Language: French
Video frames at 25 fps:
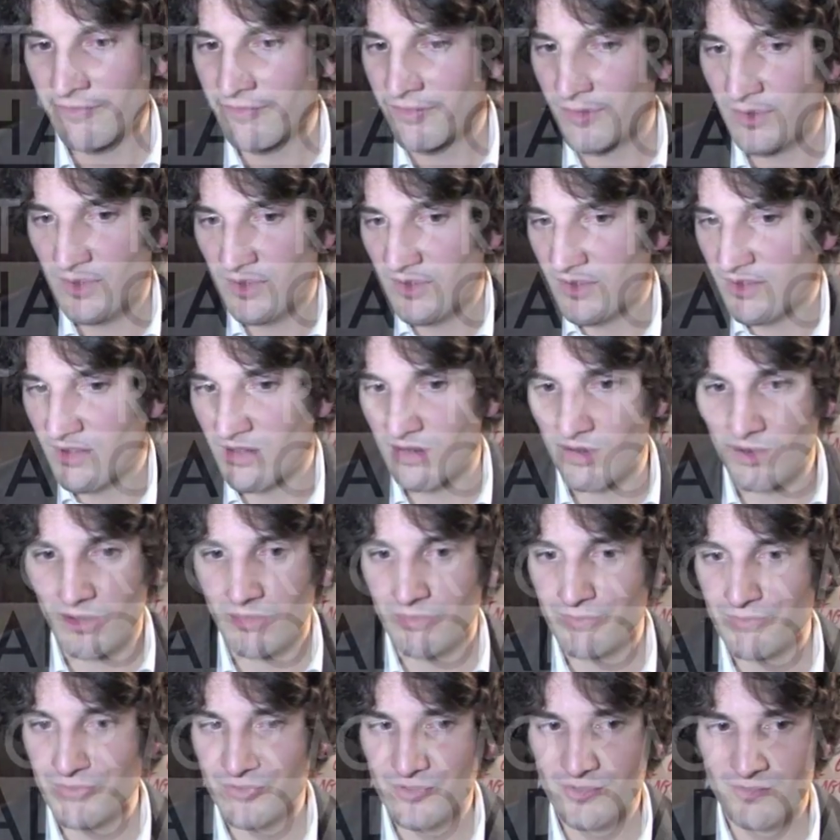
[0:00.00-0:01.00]
Euh,
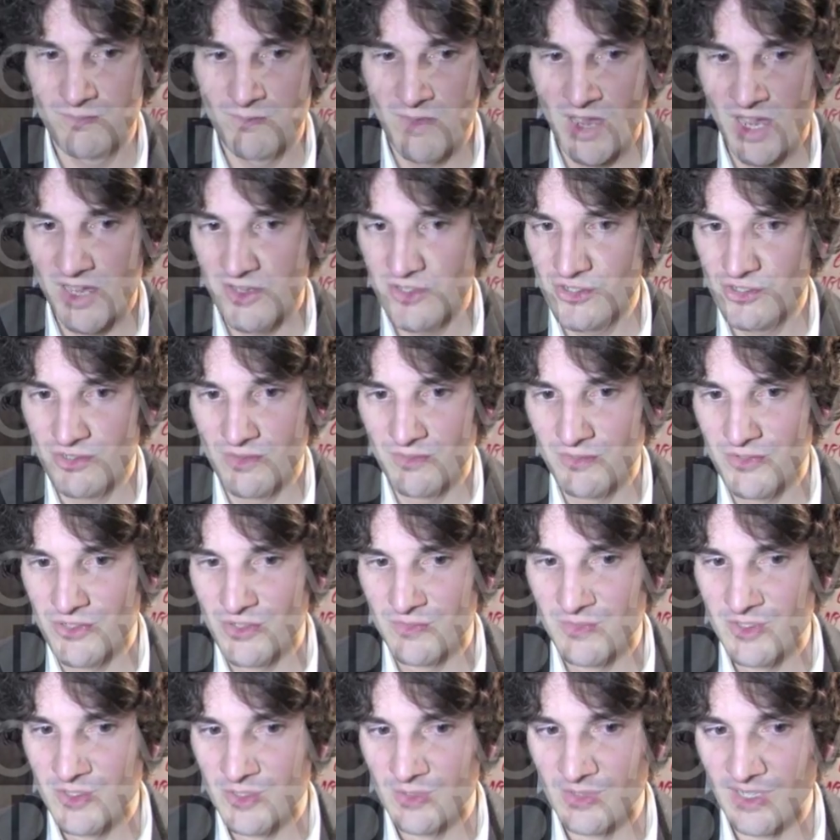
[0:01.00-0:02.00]
bah, je,
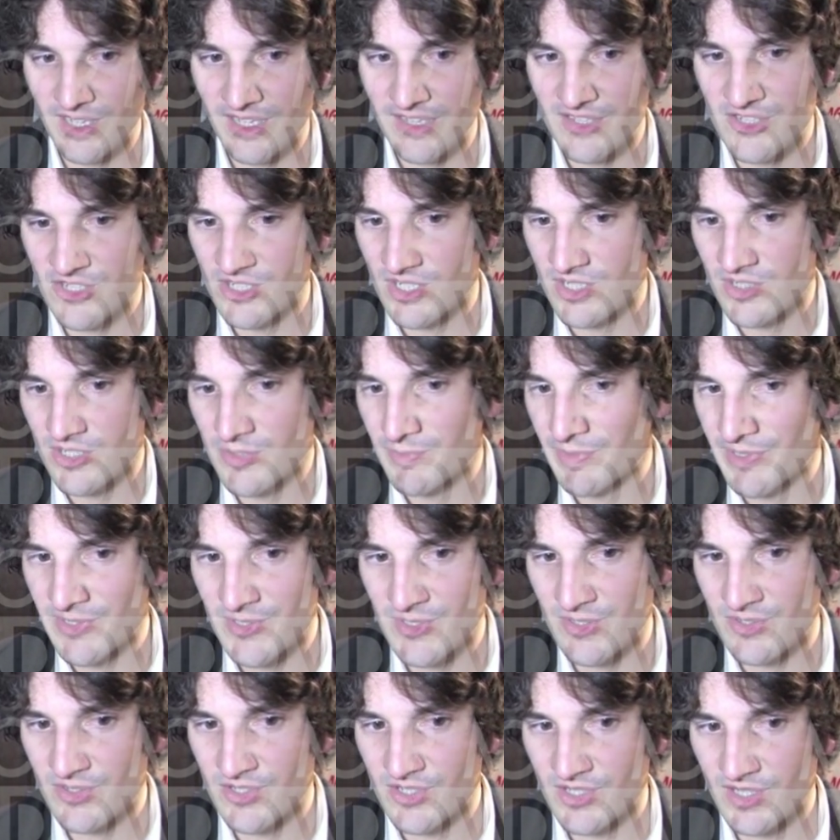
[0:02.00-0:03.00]
me suis, je,
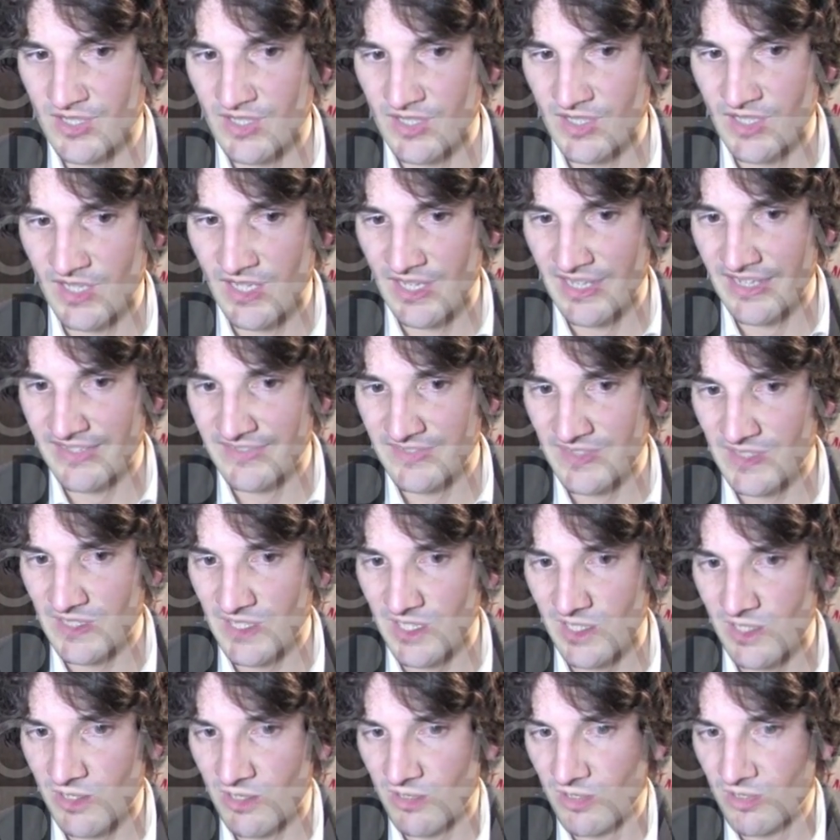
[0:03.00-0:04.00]
pense que j'ai éclaté
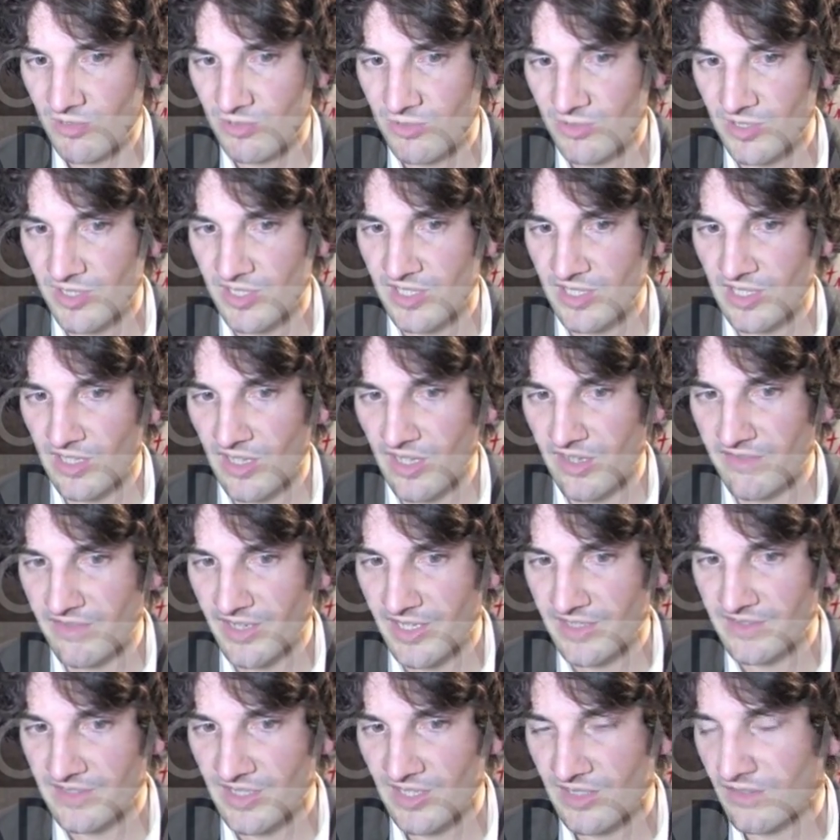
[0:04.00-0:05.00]
l'écran, quoi, qui a un
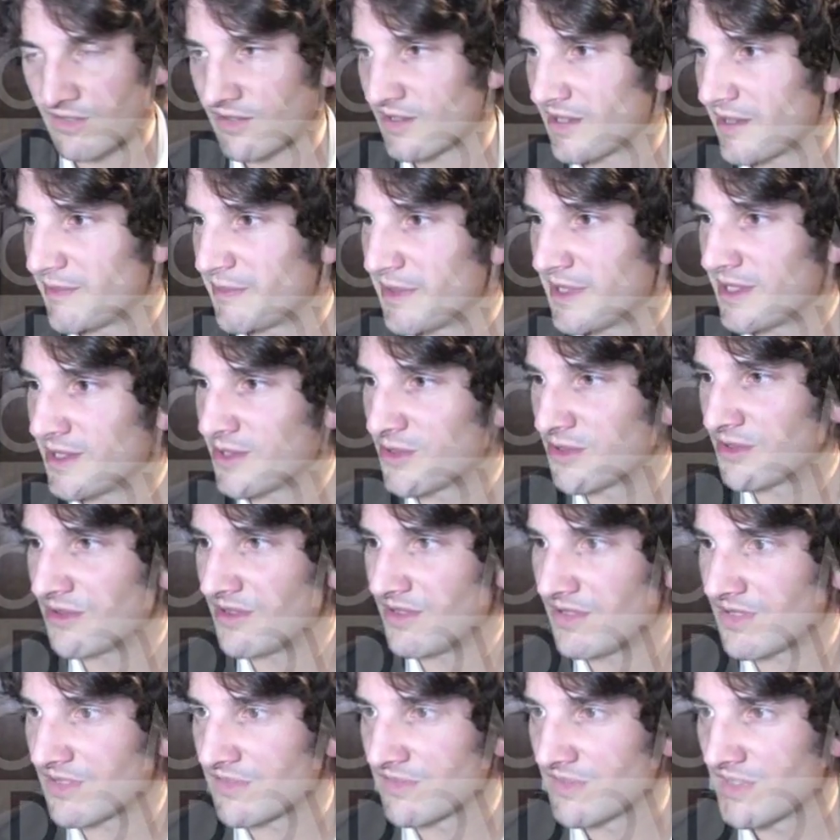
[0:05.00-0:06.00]
vrai talent de la
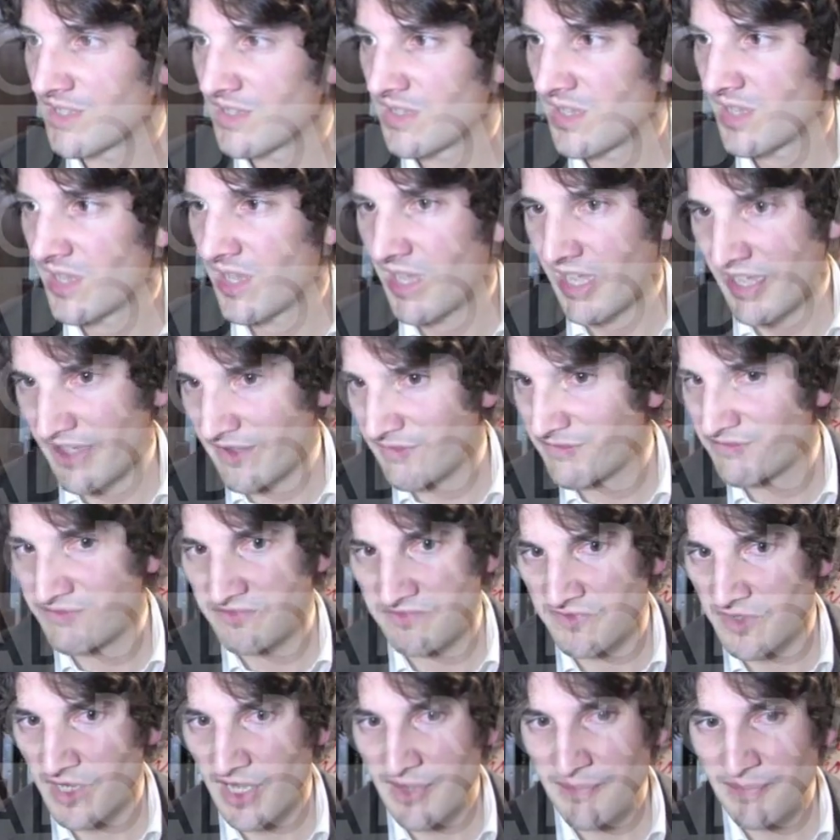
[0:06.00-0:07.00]
pellicule un
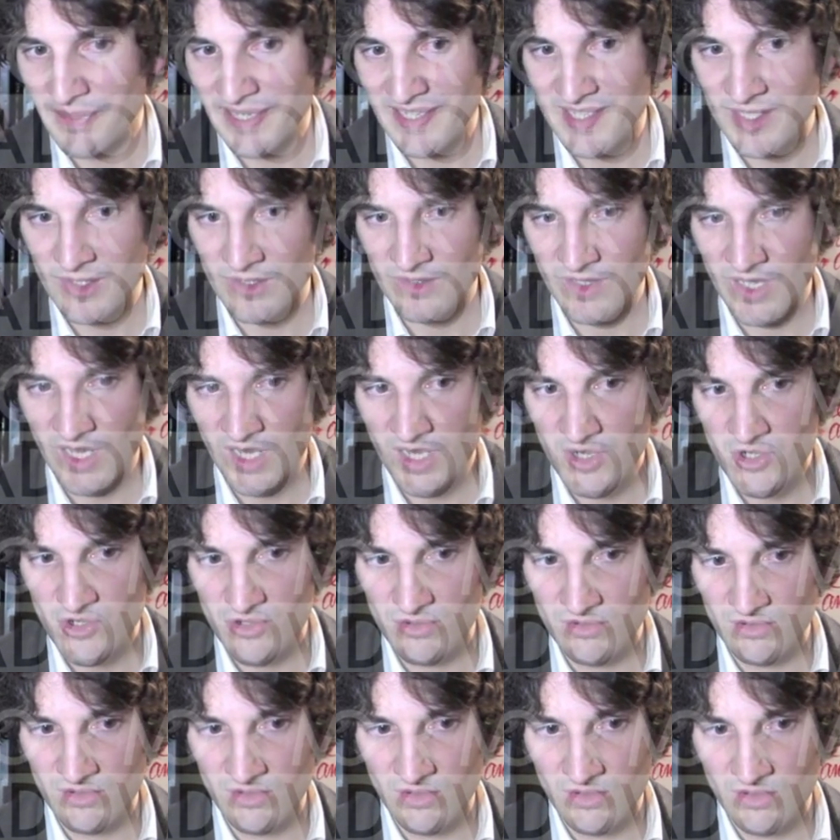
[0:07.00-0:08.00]
vrai personnage,
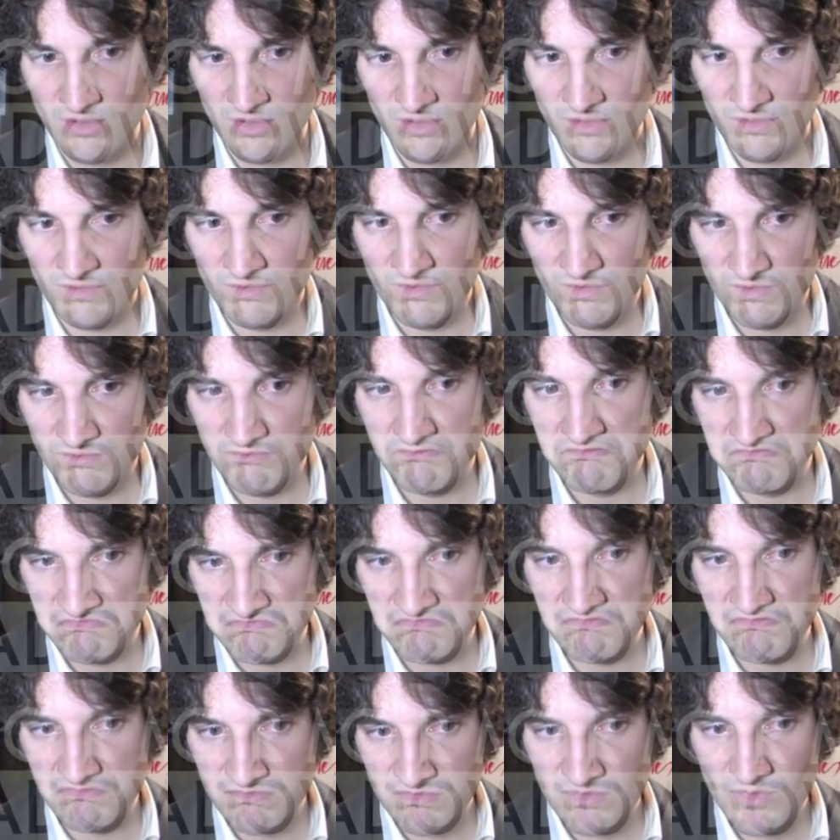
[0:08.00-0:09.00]
une. Euh,
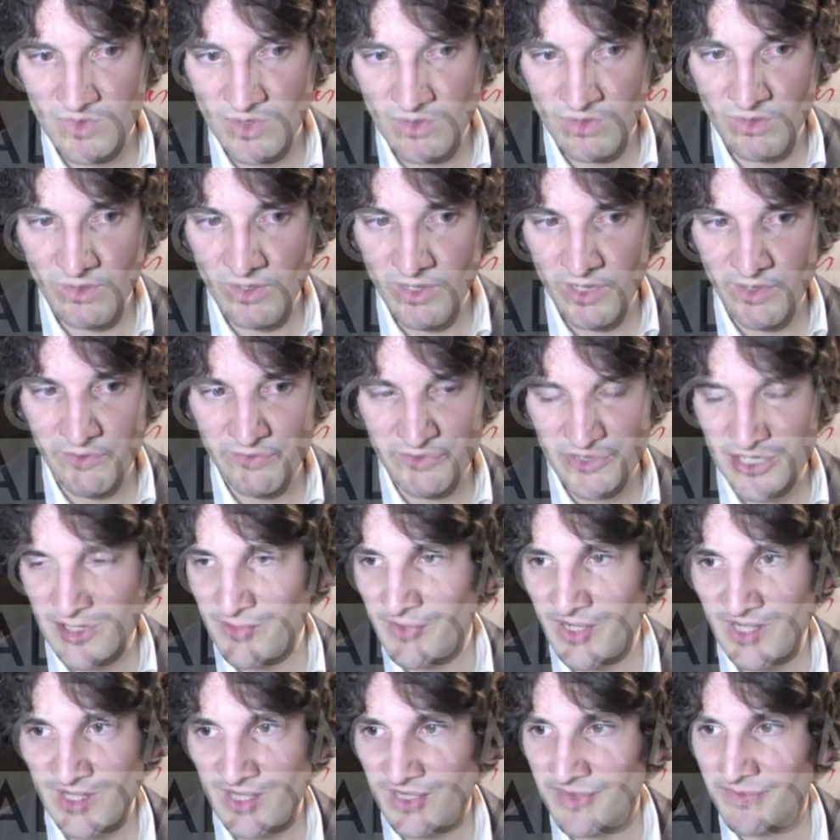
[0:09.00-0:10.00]
ouais, je
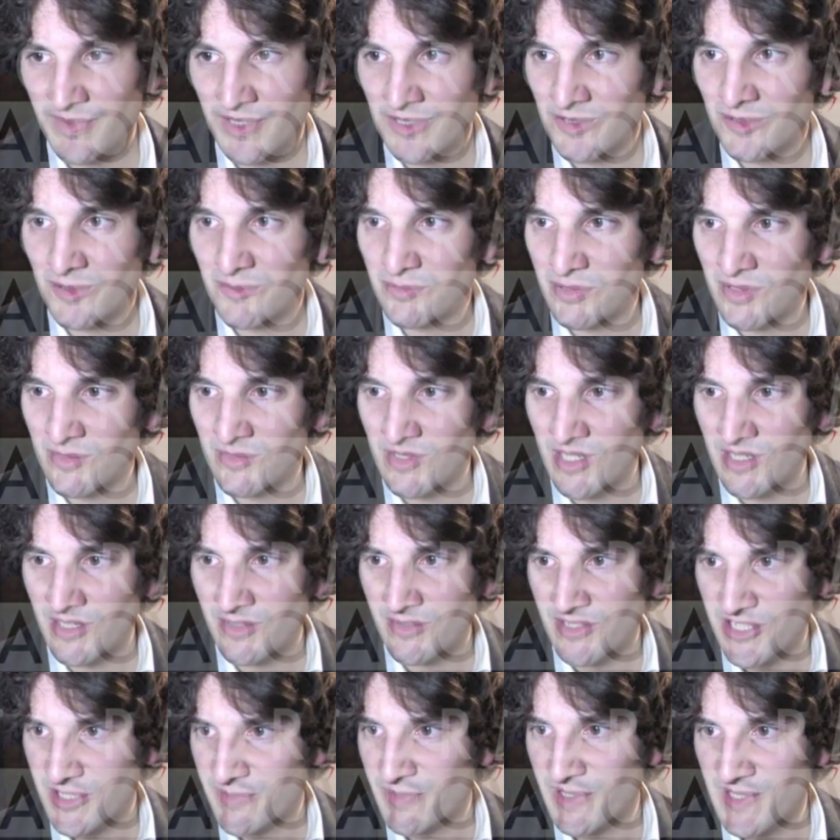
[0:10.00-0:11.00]
m'inquiète pas trop pour moi.
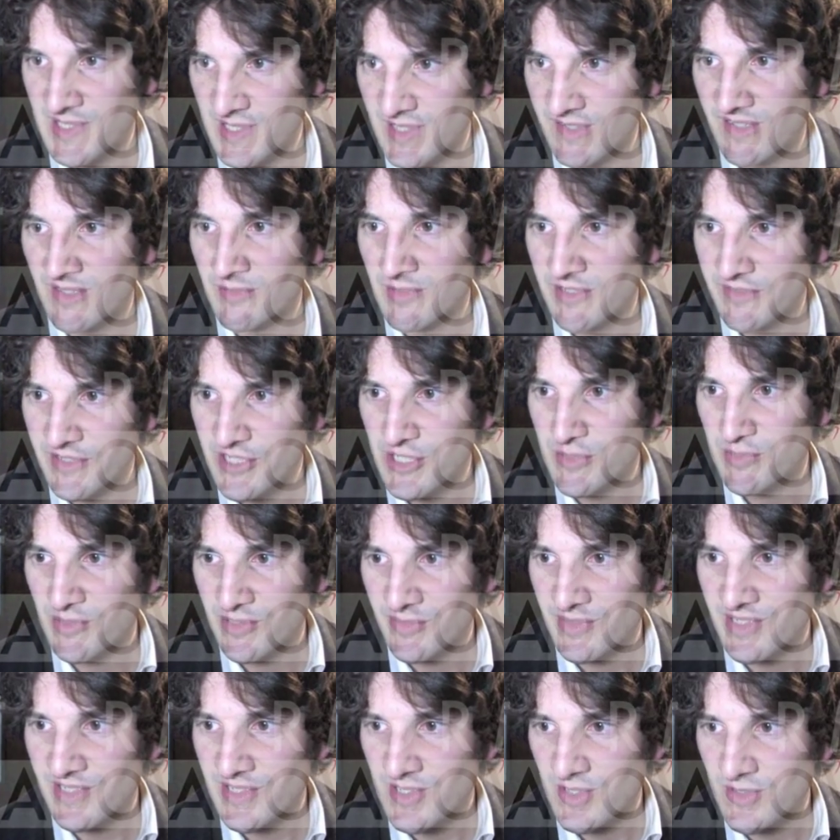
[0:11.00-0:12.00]
Je pense que c'est vraiment
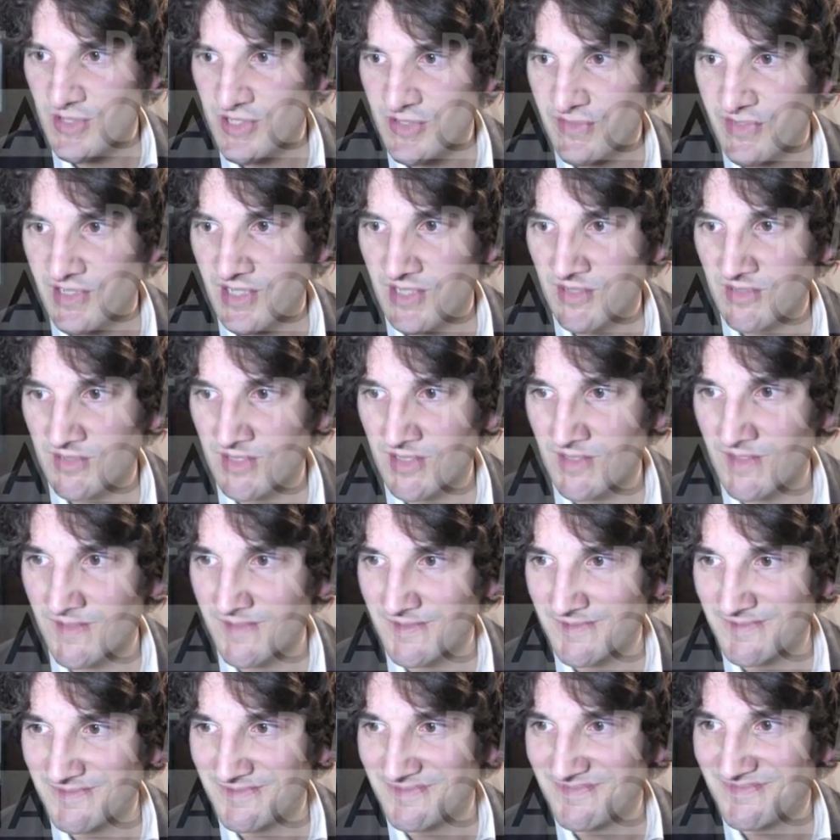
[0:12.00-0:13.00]
vachement bien ce que je fais.
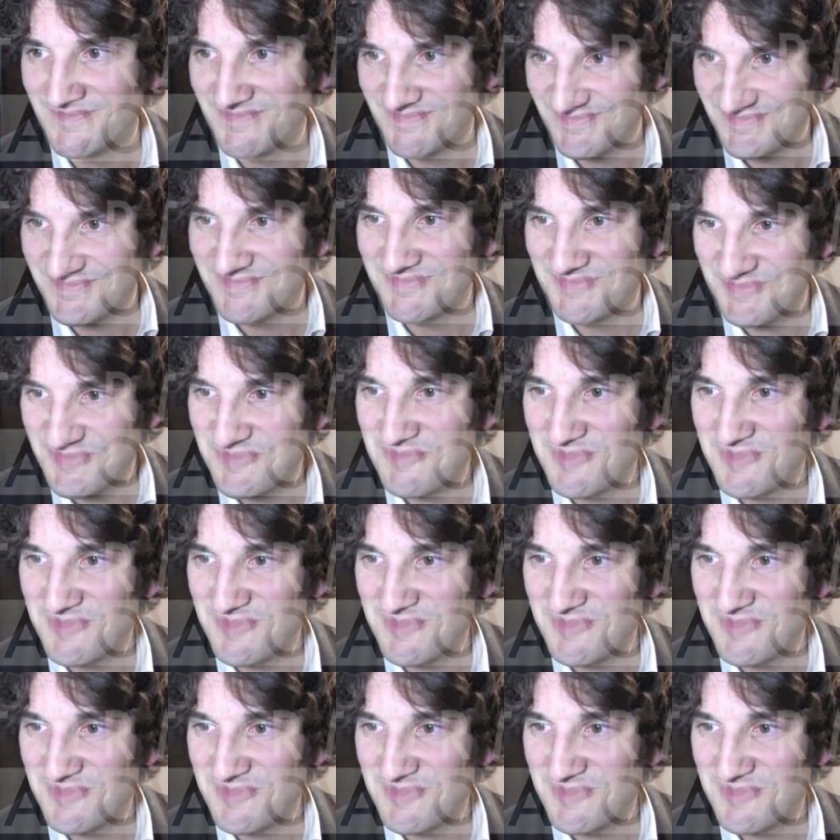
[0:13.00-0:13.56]
Merci Gaspard.